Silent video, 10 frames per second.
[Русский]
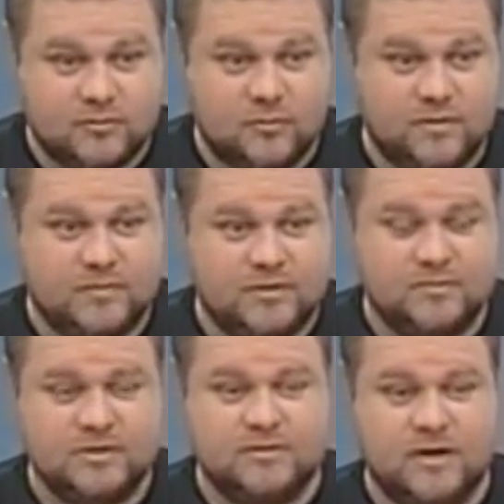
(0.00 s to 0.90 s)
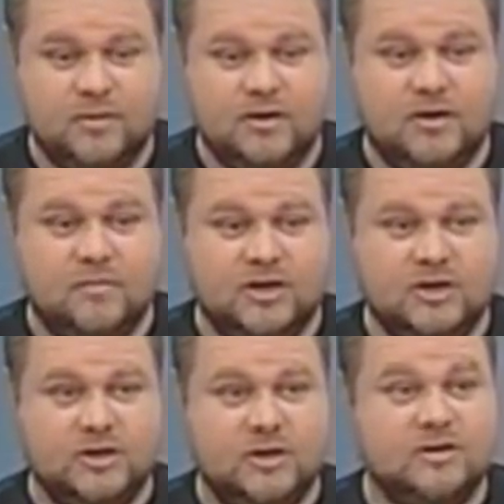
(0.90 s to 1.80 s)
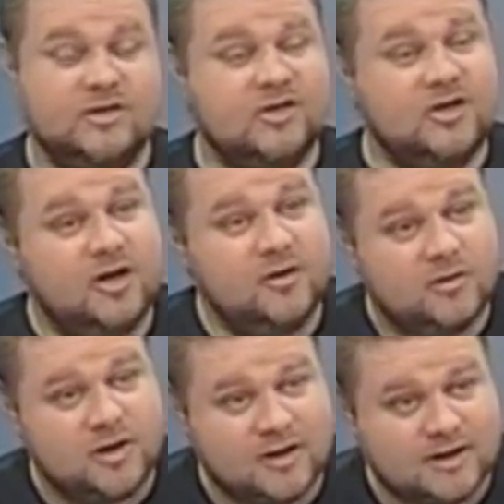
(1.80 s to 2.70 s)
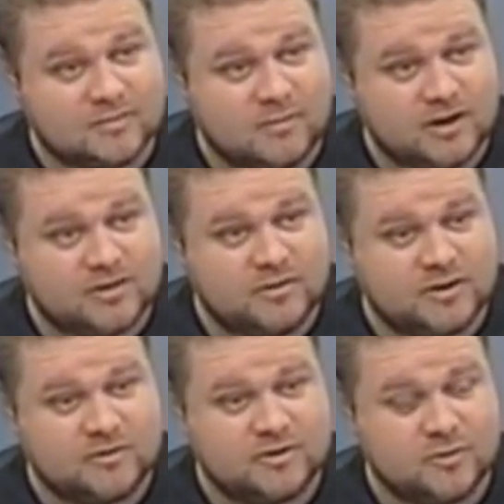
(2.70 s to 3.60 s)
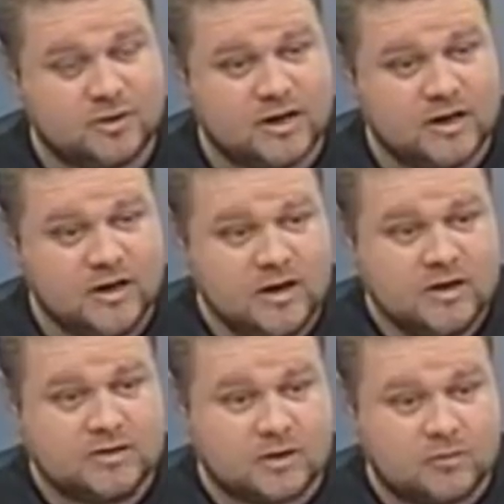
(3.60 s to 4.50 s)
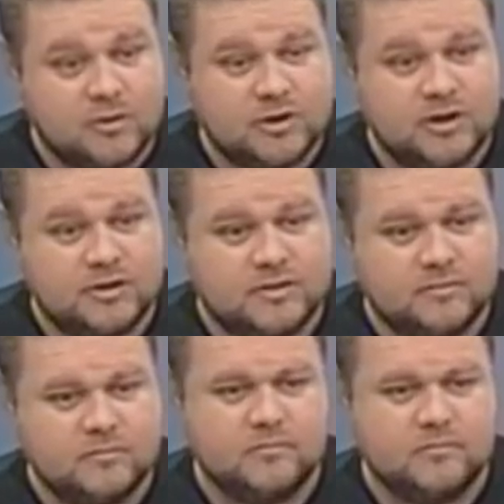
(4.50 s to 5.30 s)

Ну, увидимся мы с вами и на матчах. И, к сожалению, для нас матчи в этом сезоне закончились.